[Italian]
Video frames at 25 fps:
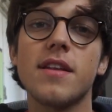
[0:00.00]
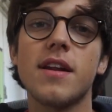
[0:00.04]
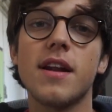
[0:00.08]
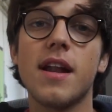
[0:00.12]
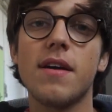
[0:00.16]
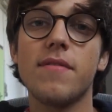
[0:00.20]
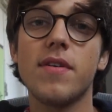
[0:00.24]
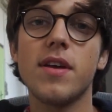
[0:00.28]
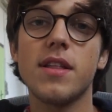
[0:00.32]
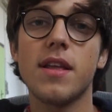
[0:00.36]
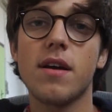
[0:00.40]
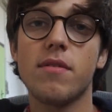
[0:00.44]

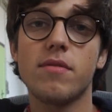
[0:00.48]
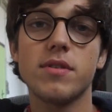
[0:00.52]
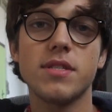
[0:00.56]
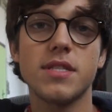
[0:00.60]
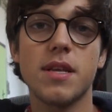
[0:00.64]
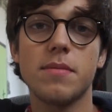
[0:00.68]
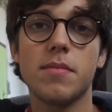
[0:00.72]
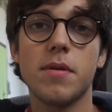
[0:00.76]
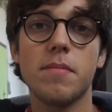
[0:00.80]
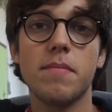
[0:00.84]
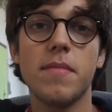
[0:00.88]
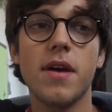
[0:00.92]
nella vita e
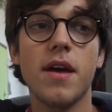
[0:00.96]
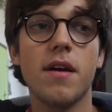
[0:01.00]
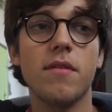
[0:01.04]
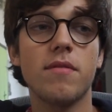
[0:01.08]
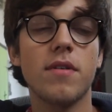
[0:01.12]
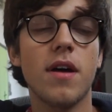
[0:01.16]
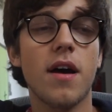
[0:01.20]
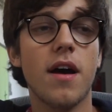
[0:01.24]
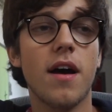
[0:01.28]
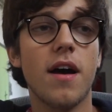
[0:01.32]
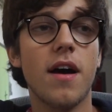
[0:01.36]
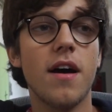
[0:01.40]
questa per me è
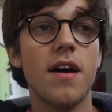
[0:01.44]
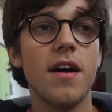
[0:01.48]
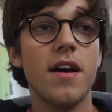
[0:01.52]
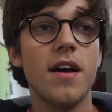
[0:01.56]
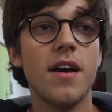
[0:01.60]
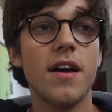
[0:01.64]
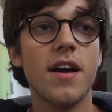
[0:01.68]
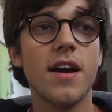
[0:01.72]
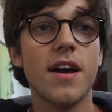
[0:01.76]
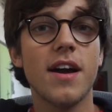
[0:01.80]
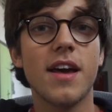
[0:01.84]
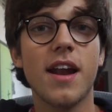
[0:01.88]
una
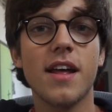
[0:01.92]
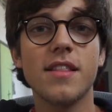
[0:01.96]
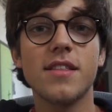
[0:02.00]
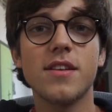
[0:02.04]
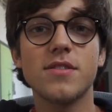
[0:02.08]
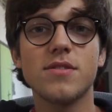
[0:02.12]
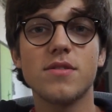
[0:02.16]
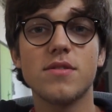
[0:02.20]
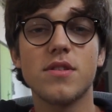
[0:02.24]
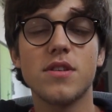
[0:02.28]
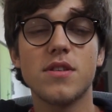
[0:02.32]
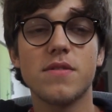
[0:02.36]

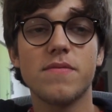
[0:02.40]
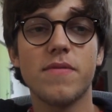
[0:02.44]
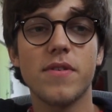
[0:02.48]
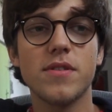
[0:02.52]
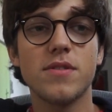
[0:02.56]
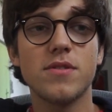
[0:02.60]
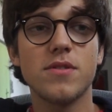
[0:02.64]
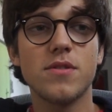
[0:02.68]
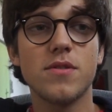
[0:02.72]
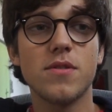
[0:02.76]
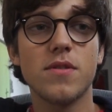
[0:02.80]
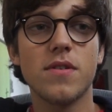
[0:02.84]
grande
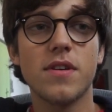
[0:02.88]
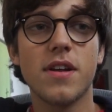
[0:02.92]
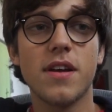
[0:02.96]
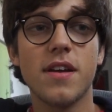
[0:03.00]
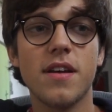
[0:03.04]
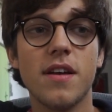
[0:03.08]
soddisfazione.